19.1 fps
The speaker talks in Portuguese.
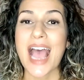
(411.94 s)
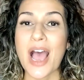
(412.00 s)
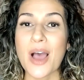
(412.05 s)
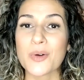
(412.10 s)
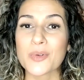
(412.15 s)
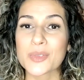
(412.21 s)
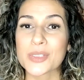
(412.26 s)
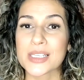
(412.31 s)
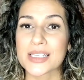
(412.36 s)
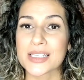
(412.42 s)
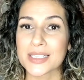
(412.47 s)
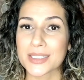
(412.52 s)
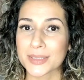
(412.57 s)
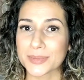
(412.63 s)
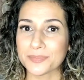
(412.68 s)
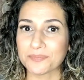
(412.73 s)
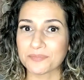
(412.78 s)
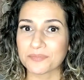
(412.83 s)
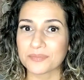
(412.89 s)

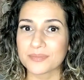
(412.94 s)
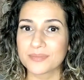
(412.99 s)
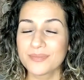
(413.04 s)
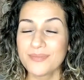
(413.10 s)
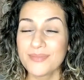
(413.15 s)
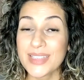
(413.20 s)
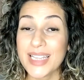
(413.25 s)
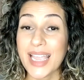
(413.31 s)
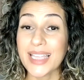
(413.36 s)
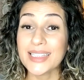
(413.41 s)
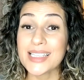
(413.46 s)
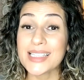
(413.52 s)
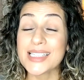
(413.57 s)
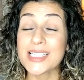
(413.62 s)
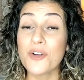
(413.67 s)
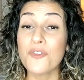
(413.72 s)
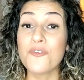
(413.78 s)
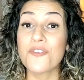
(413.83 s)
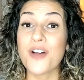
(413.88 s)
calças,
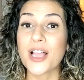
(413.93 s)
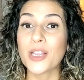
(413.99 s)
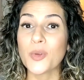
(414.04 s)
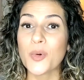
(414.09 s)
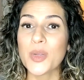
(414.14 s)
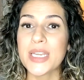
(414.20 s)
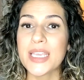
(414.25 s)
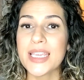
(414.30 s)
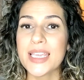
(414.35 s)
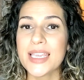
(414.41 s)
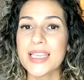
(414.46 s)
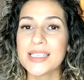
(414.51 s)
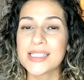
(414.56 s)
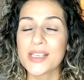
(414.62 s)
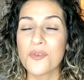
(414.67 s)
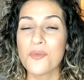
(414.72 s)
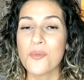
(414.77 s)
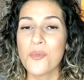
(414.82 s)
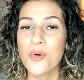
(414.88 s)
elas não
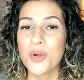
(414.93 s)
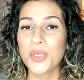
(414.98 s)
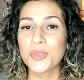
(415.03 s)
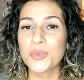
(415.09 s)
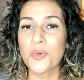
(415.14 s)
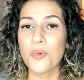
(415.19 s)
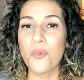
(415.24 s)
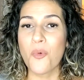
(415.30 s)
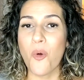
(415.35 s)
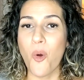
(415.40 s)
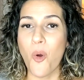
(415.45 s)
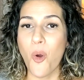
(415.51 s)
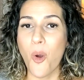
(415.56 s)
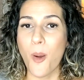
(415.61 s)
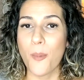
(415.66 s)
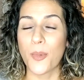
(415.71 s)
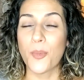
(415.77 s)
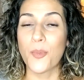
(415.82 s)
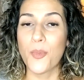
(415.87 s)
valorizam muito o
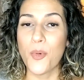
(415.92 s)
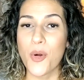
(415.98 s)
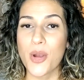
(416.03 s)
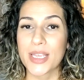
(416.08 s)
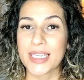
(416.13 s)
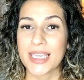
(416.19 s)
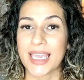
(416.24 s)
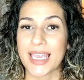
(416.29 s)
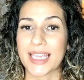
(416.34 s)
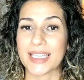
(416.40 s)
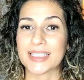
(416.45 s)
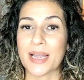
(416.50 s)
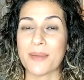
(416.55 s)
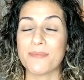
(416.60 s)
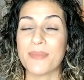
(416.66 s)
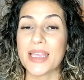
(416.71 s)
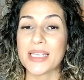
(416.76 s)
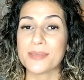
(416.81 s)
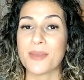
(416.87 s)
corpo. Por quê?
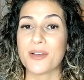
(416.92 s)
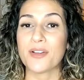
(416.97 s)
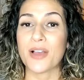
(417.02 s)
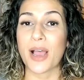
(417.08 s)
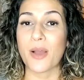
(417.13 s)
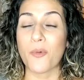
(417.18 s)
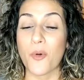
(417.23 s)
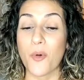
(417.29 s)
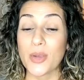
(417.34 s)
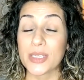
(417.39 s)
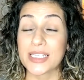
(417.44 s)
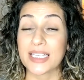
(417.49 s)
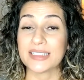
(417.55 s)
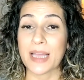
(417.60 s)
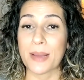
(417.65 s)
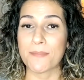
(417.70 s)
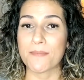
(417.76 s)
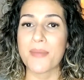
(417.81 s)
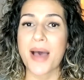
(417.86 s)
Da mesma a coisa
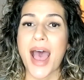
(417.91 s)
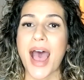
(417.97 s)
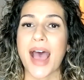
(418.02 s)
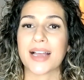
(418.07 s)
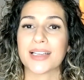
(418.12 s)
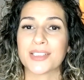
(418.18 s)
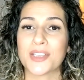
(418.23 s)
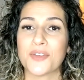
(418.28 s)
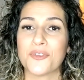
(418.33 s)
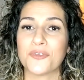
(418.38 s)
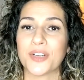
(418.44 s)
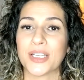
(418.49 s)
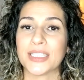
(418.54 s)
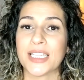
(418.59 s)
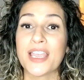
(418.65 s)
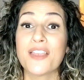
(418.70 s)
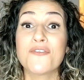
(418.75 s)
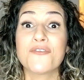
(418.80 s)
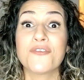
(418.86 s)
da barra que eu
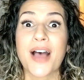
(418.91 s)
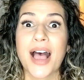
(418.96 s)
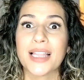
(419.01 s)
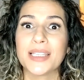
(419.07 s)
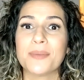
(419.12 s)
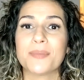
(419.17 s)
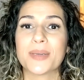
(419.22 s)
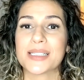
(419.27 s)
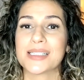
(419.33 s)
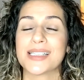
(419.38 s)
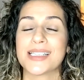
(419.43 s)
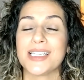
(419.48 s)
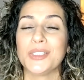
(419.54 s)
falei, vale para a